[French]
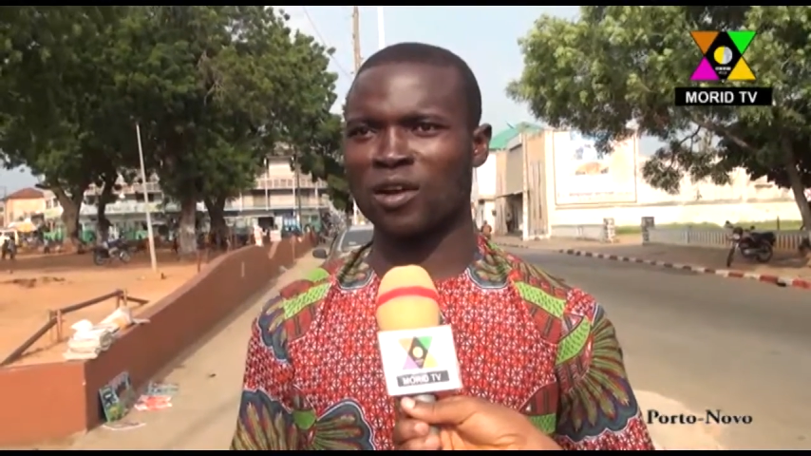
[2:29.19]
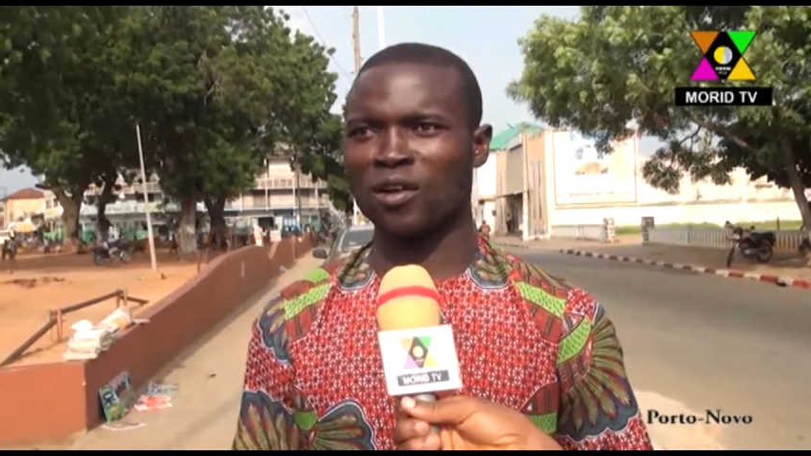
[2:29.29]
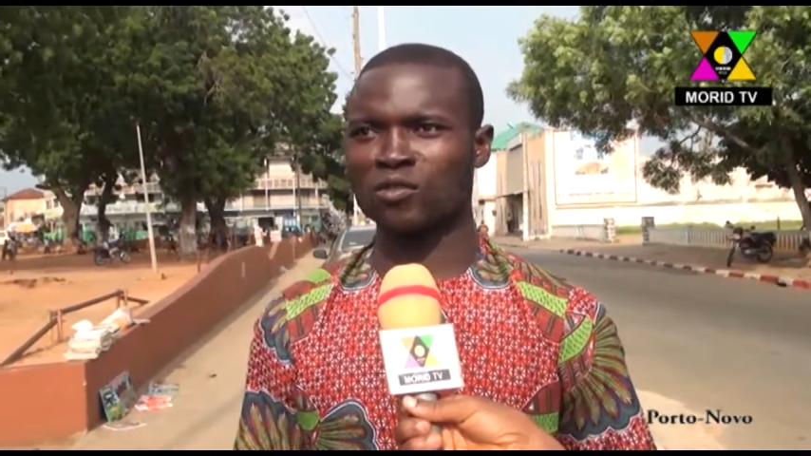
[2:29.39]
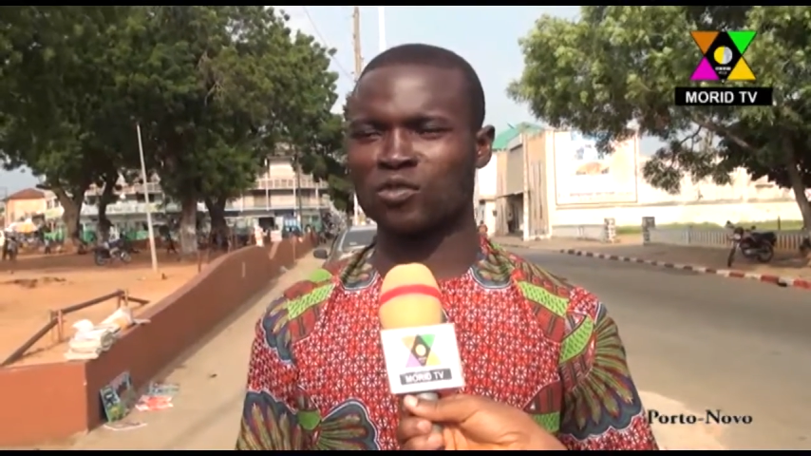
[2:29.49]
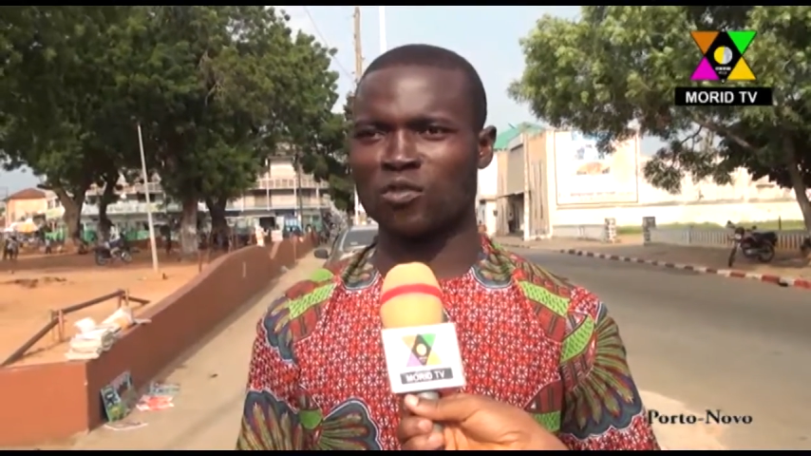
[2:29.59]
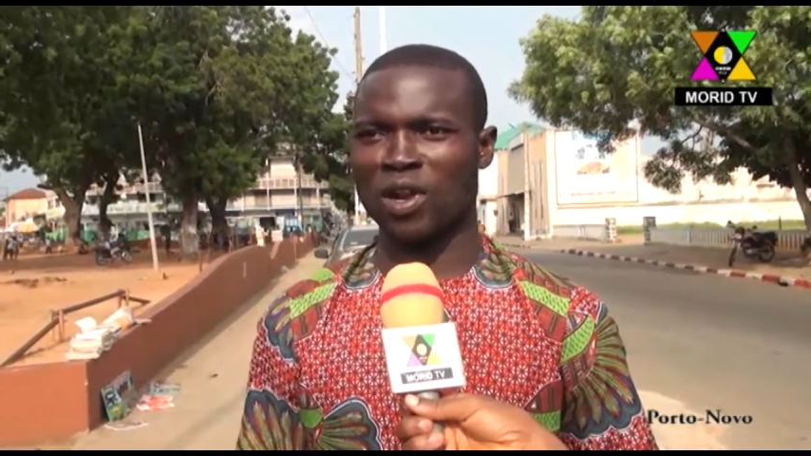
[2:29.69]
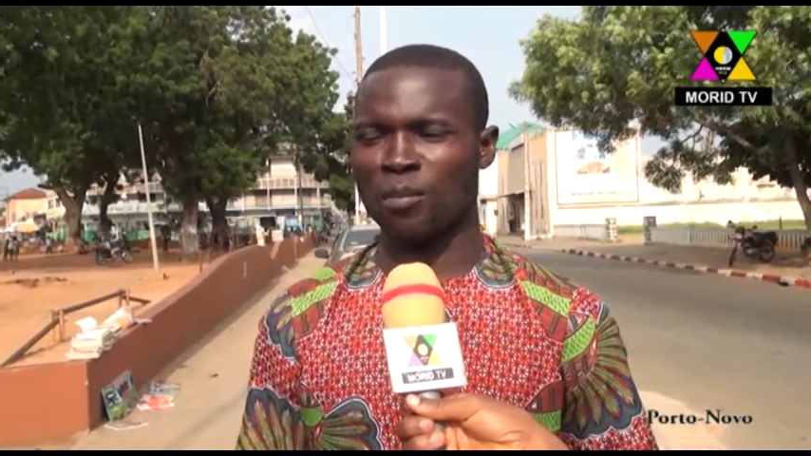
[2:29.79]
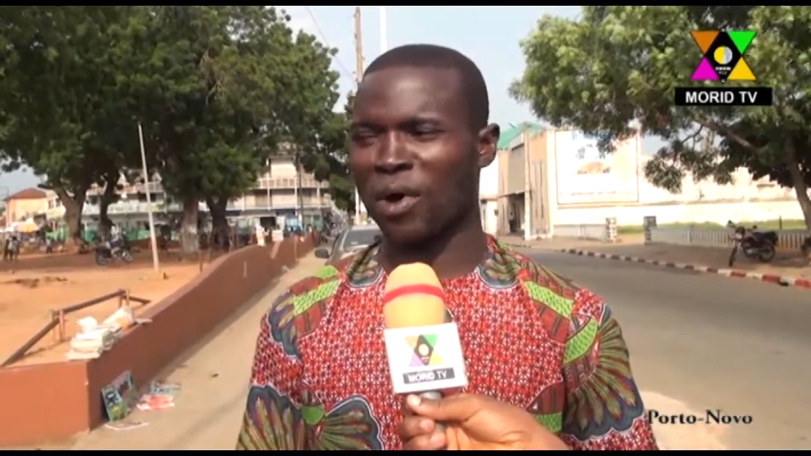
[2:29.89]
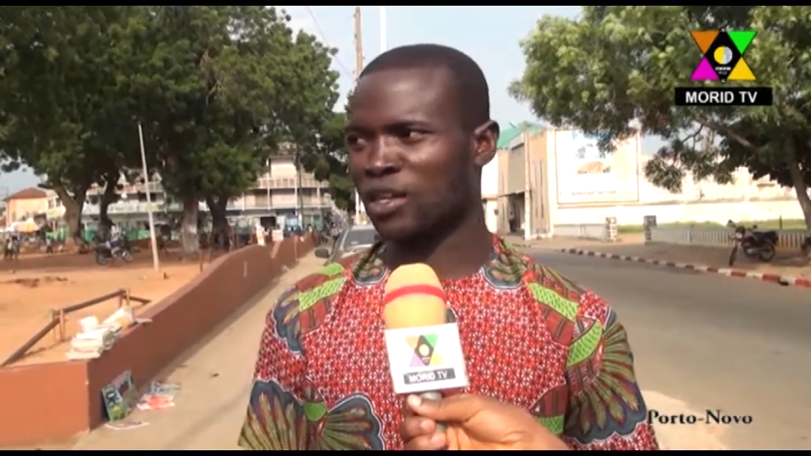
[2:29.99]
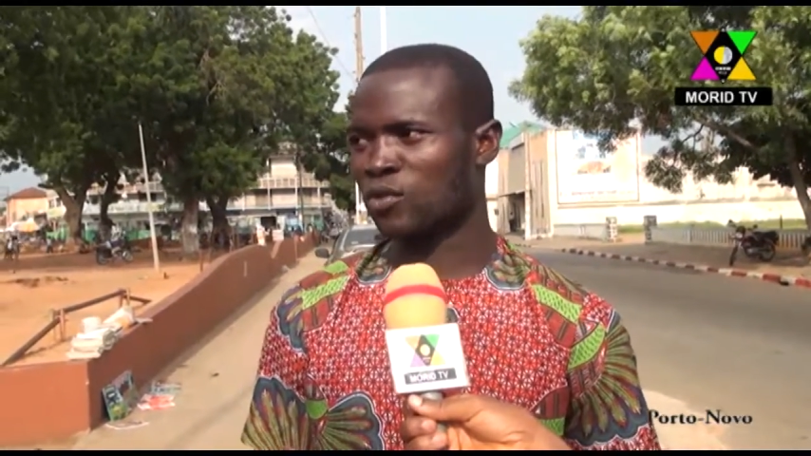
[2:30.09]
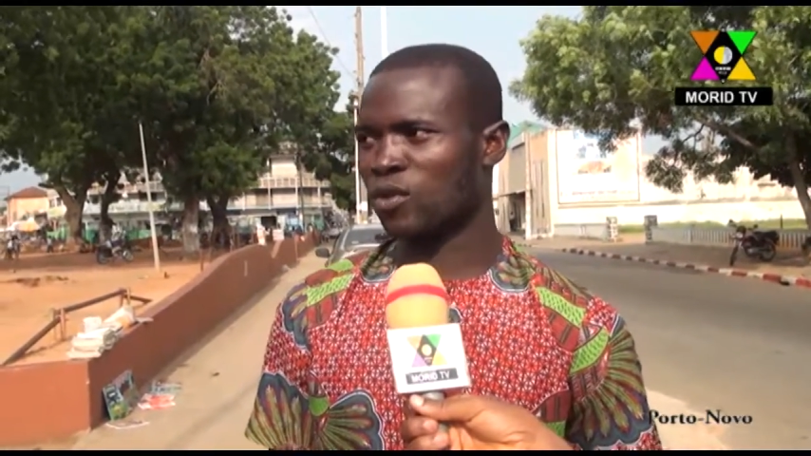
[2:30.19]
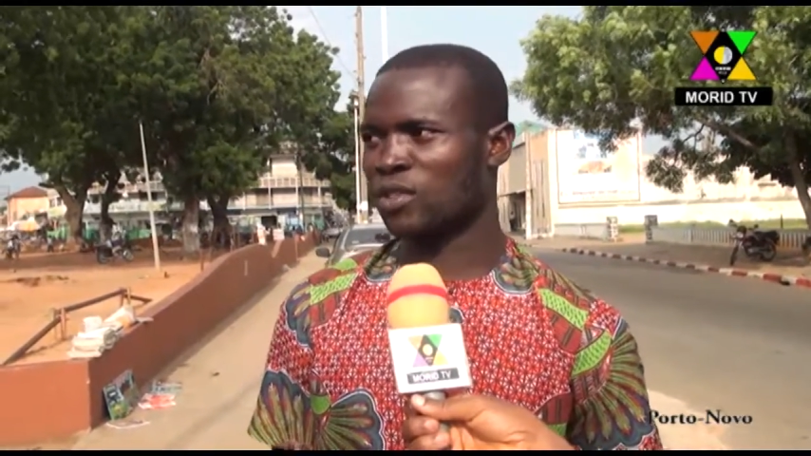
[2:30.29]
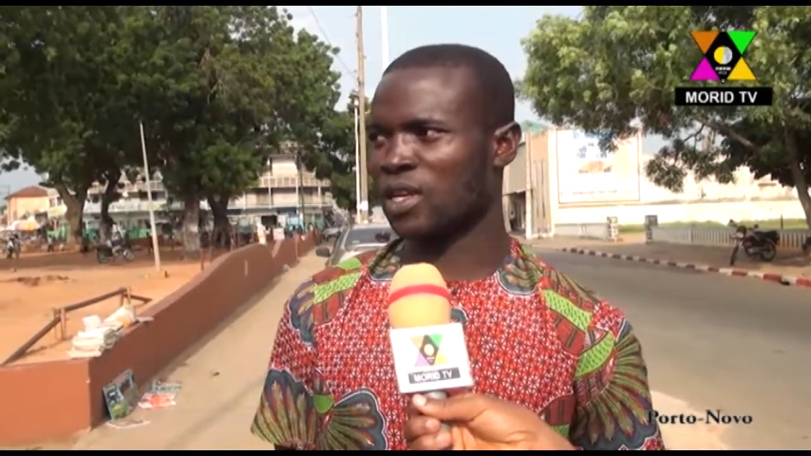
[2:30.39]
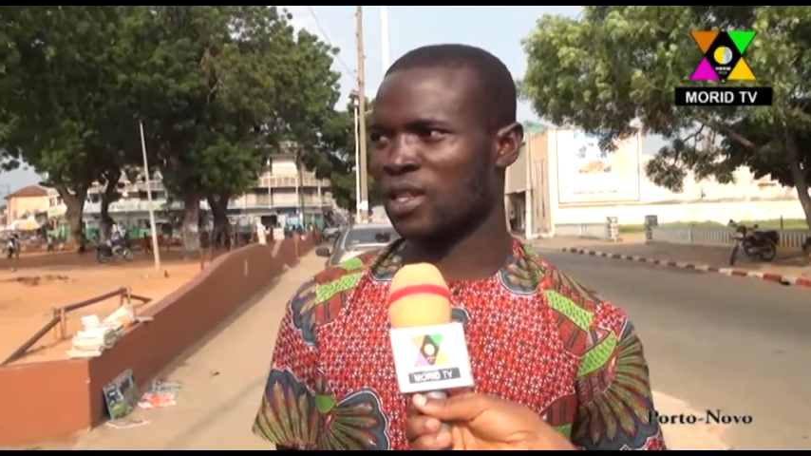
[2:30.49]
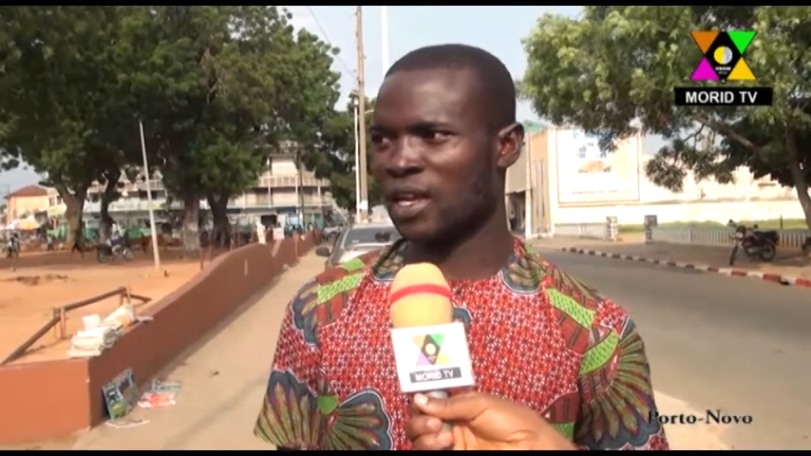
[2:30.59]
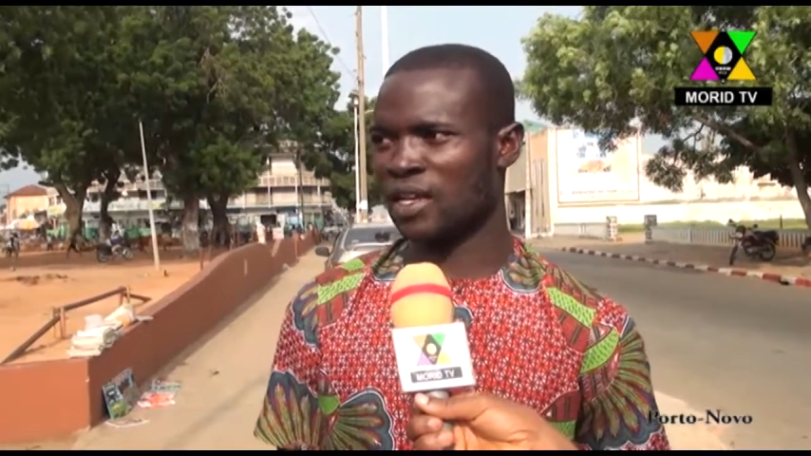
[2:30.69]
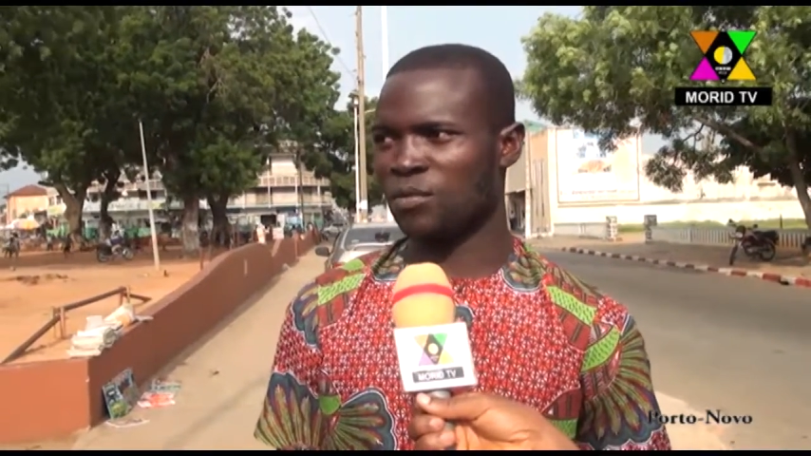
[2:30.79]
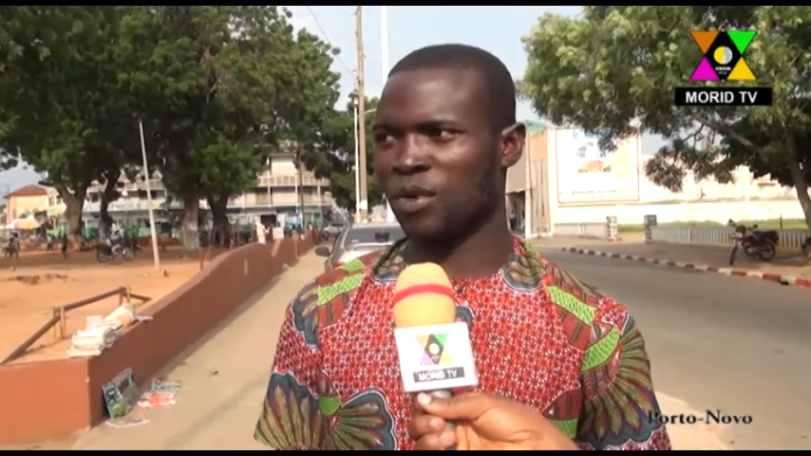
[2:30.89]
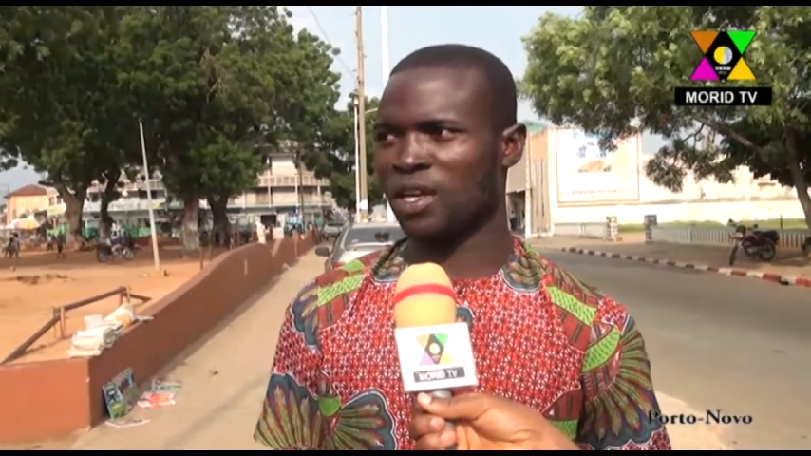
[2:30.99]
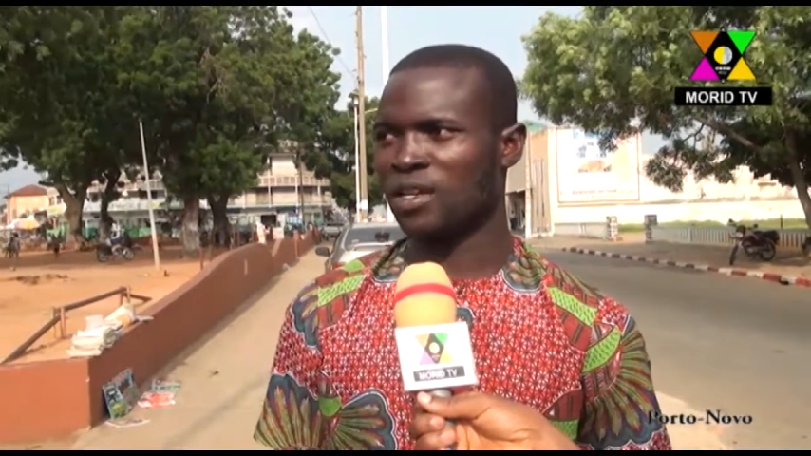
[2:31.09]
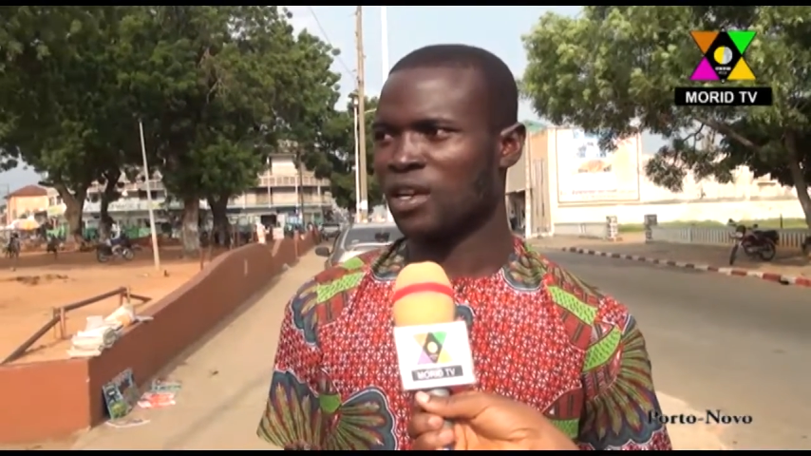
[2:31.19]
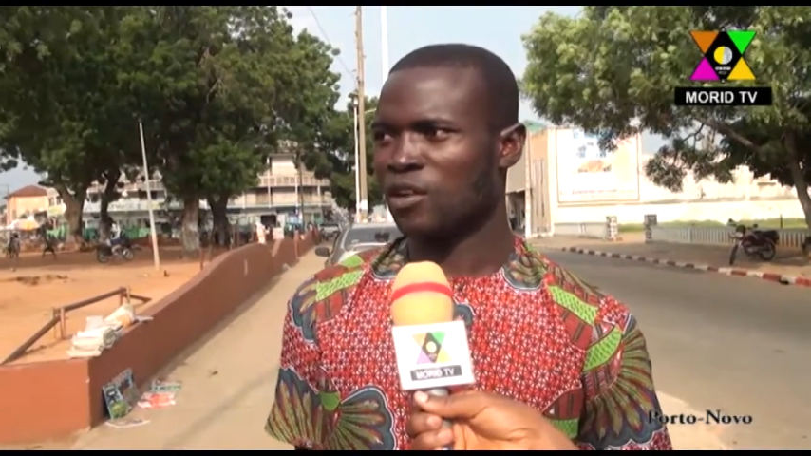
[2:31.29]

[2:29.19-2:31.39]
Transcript: on trouve la majorité des libraires.